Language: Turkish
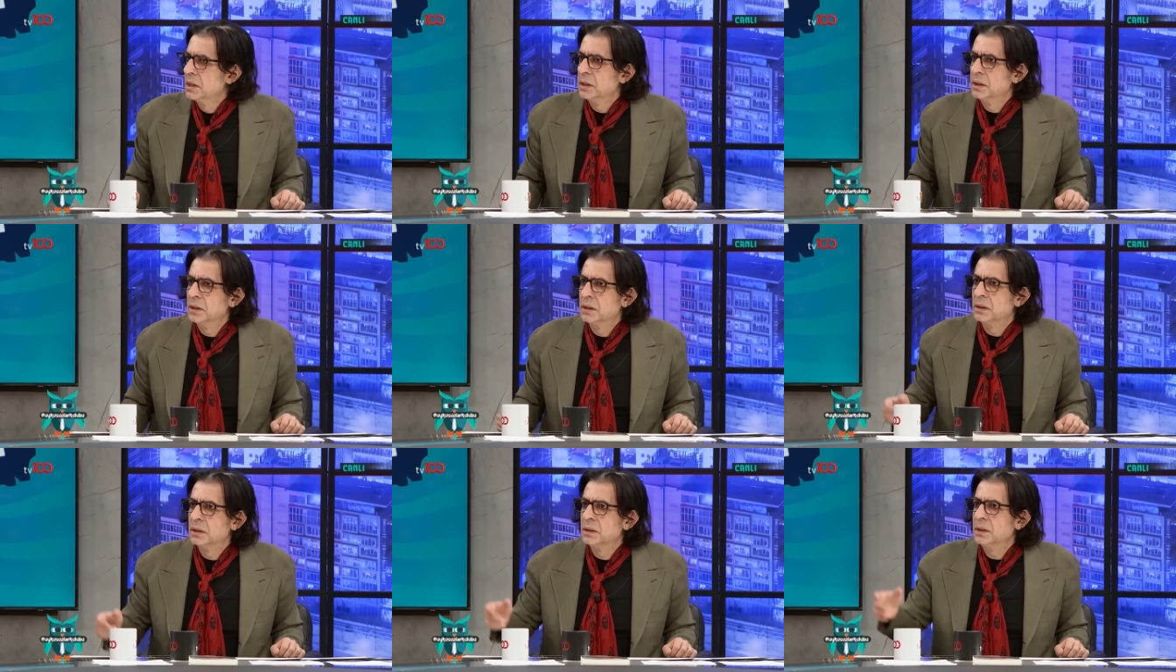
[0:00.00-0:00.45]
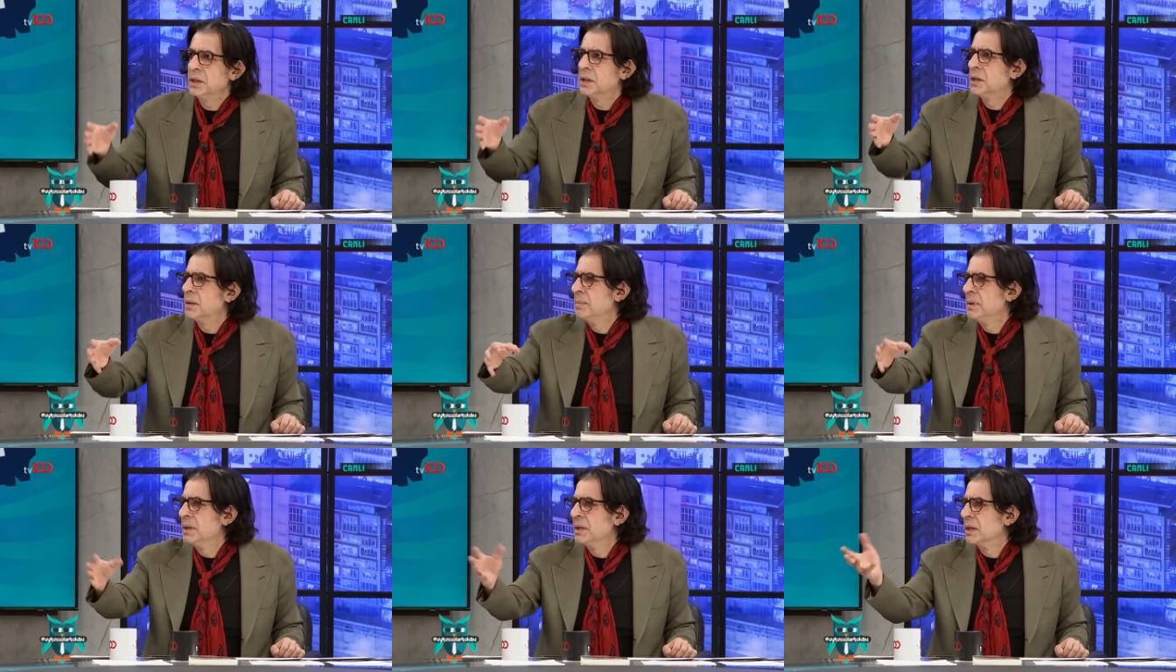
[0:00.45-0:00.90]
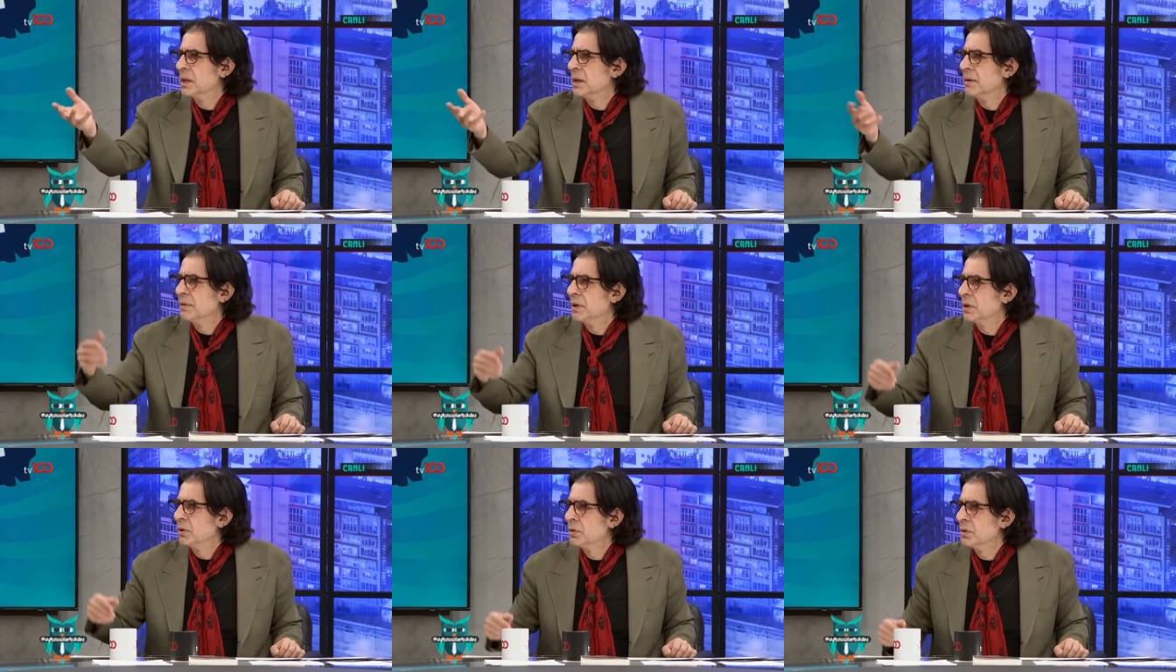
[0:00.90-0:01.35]
e, 2000
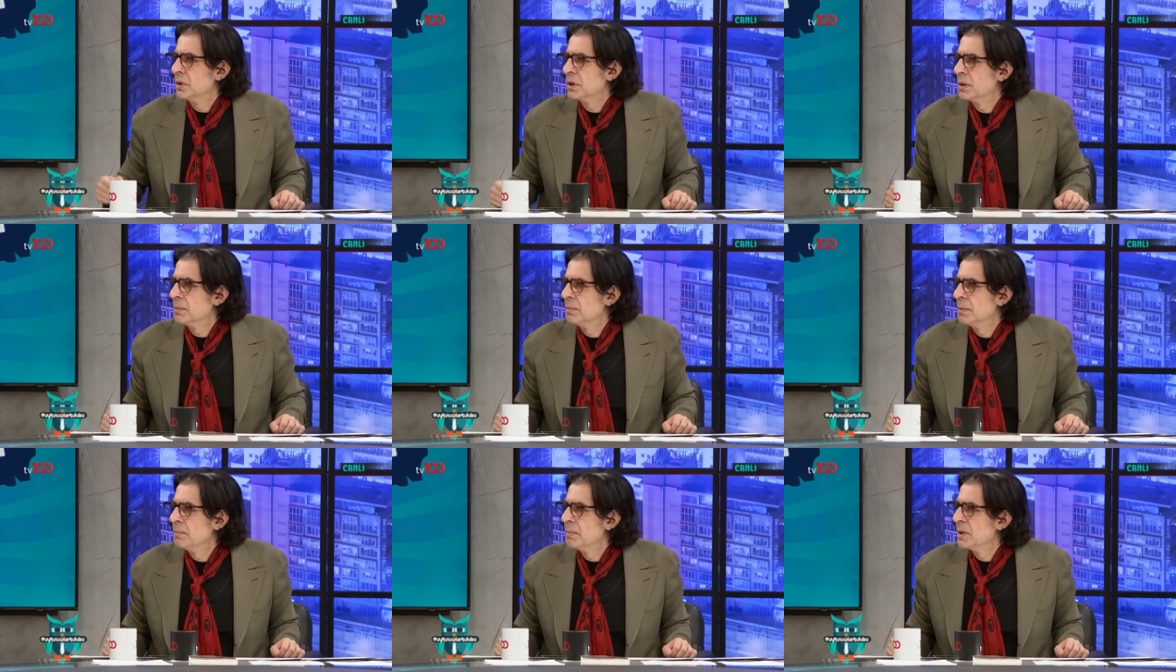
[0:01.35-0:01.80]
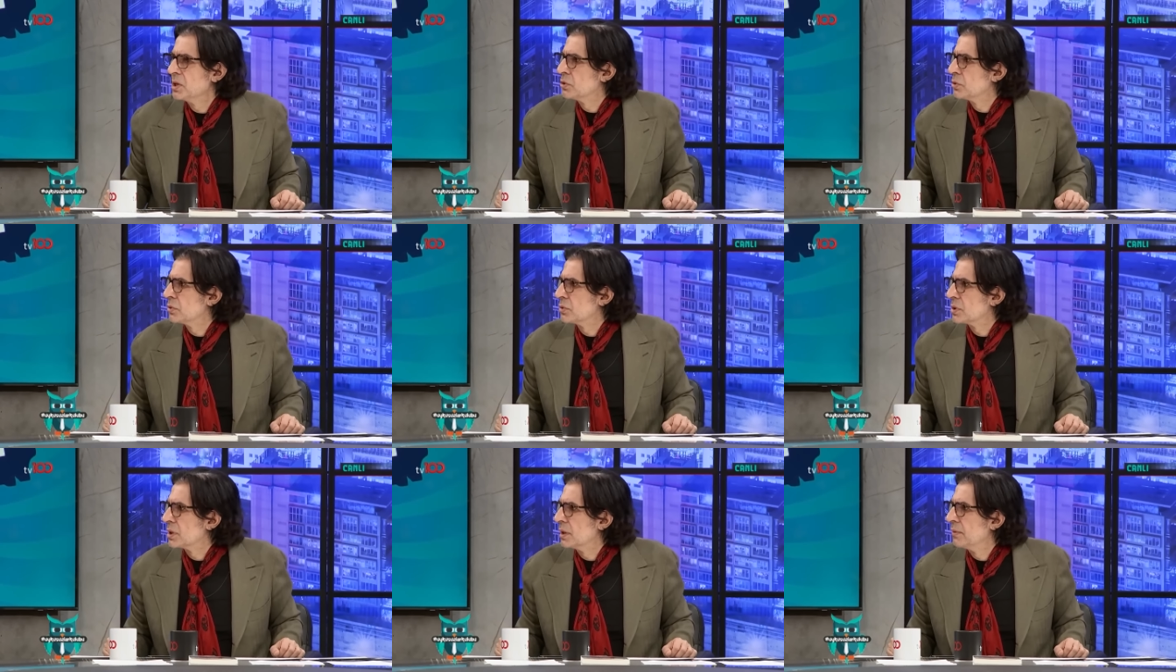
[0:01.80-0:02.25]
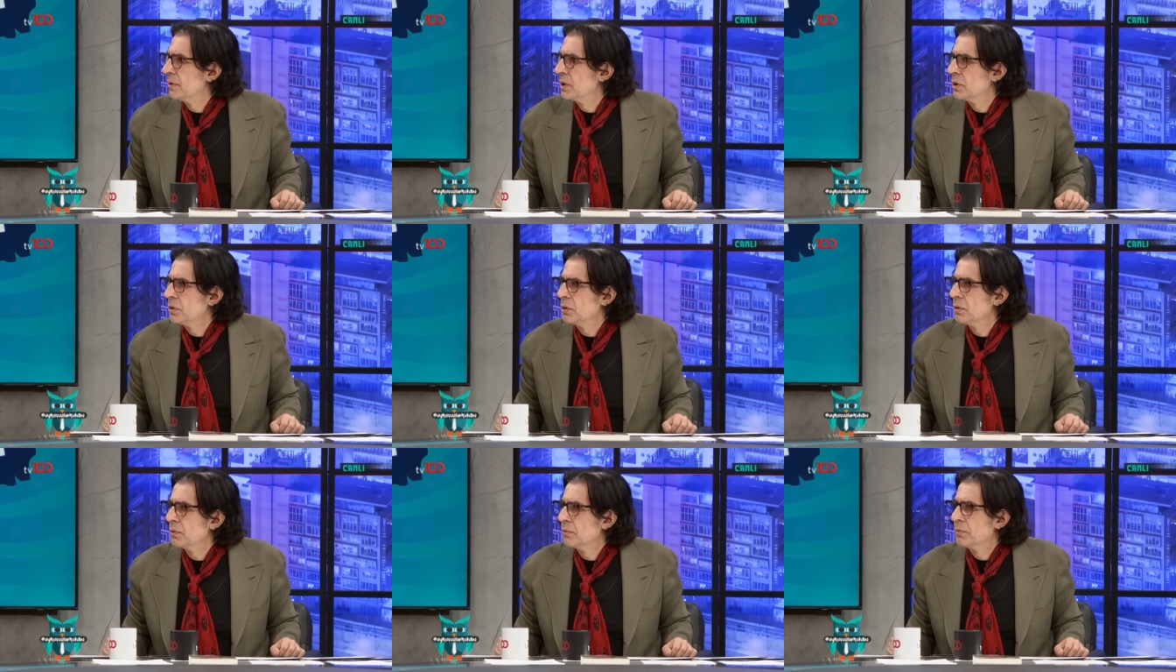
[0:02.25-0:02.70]
lira veriyor, 2500 lira
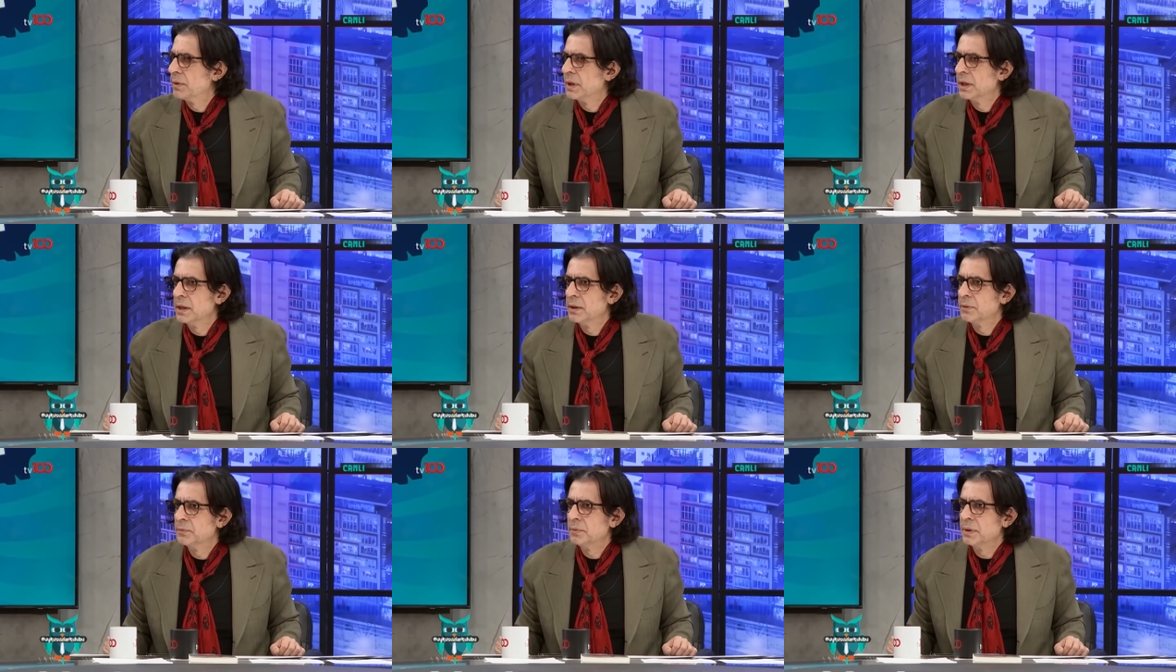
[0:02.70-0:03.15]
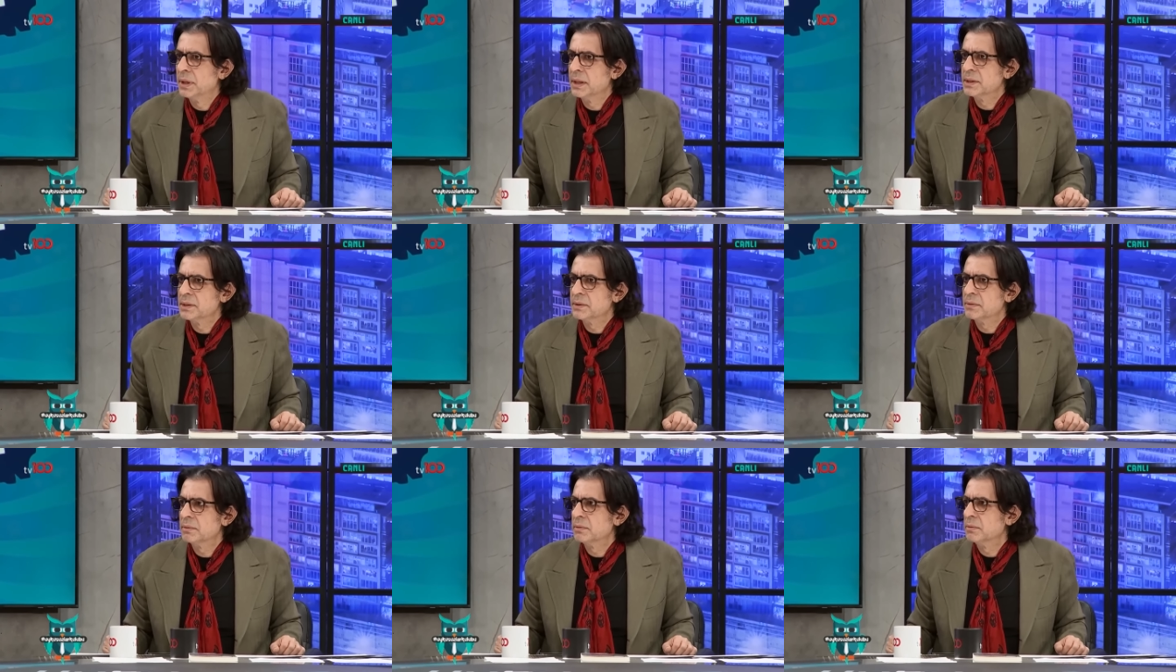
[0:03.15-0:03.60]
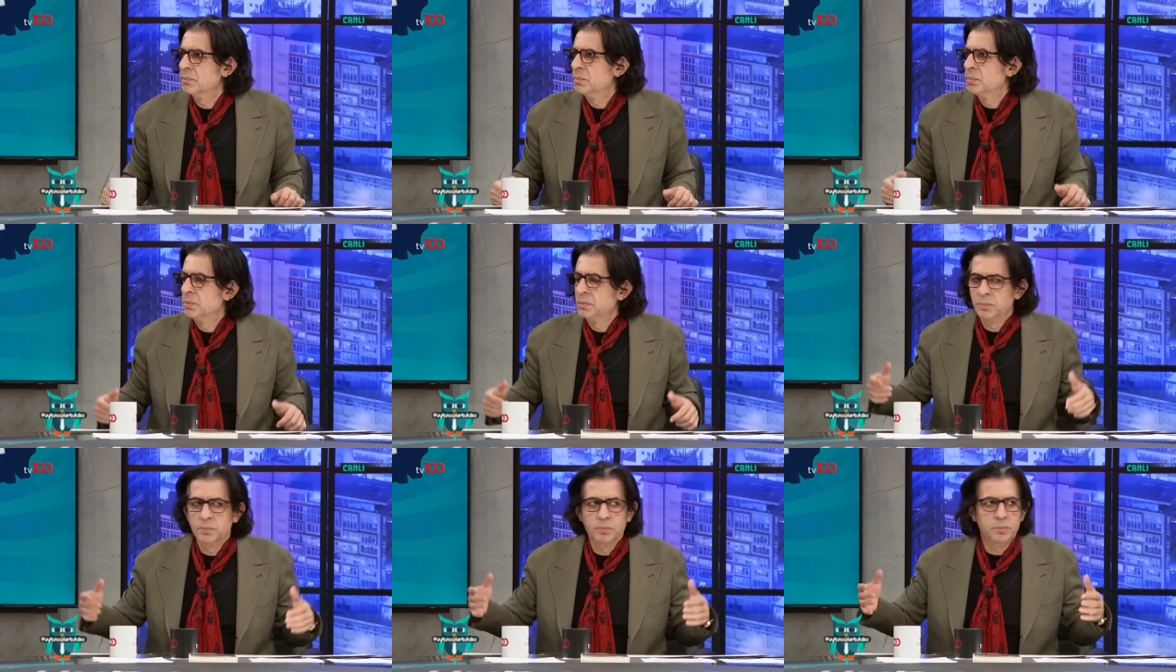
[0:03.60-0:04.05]
veriyor falan filan
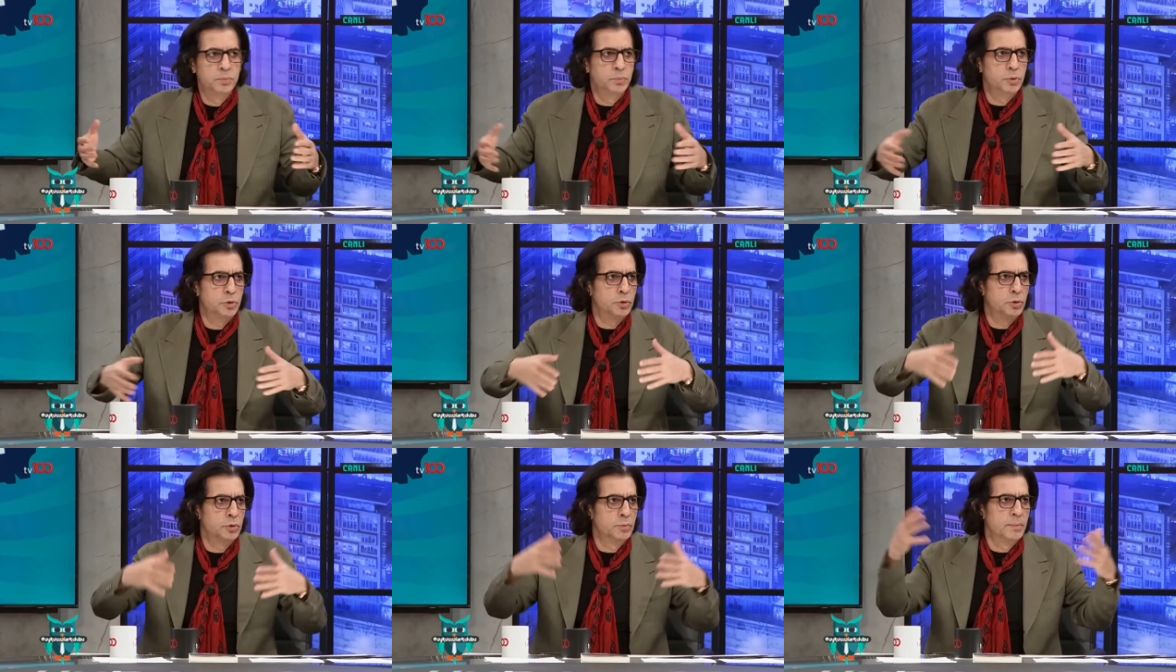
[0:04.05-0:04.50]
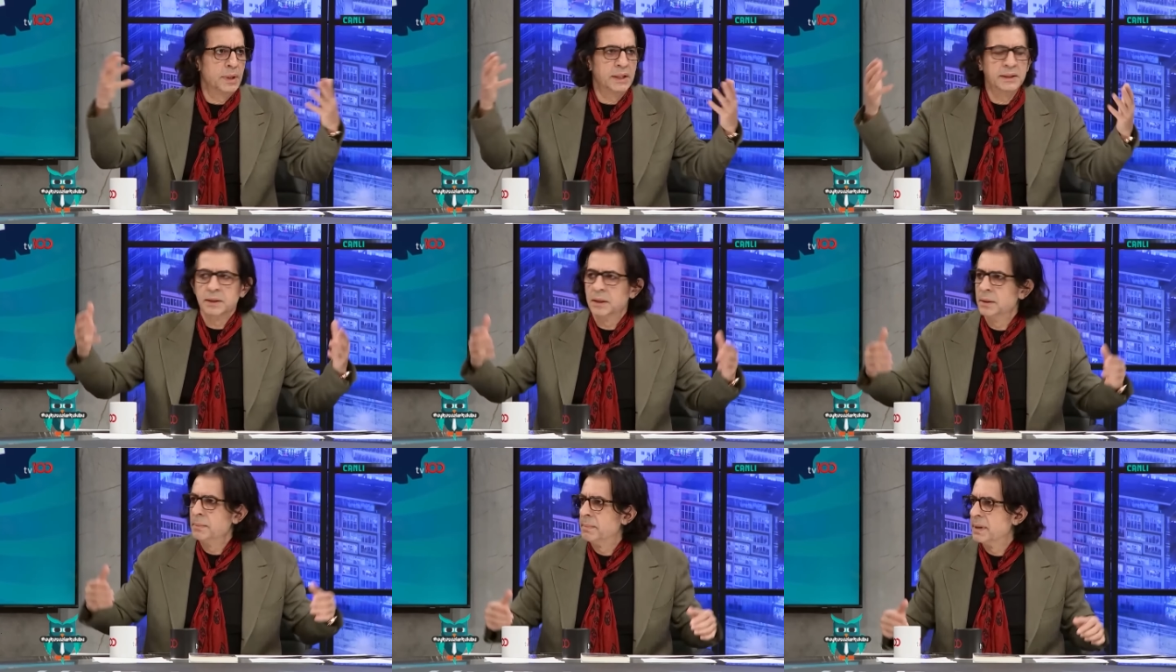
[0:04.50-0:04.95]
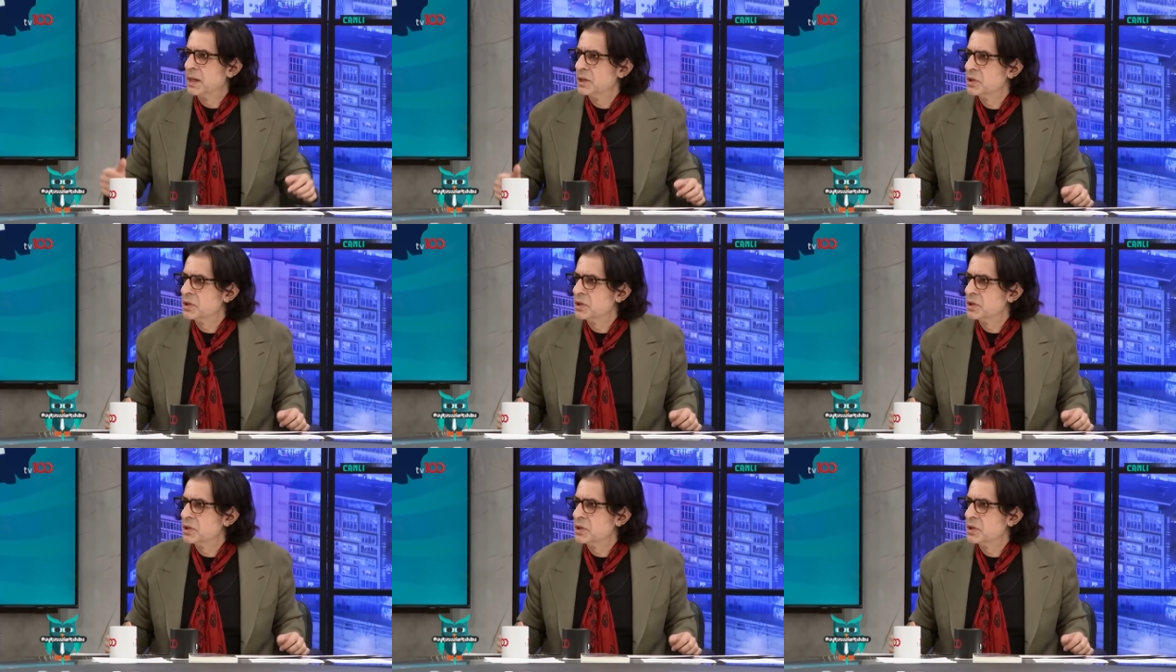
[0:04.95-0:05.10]
bütün mandalin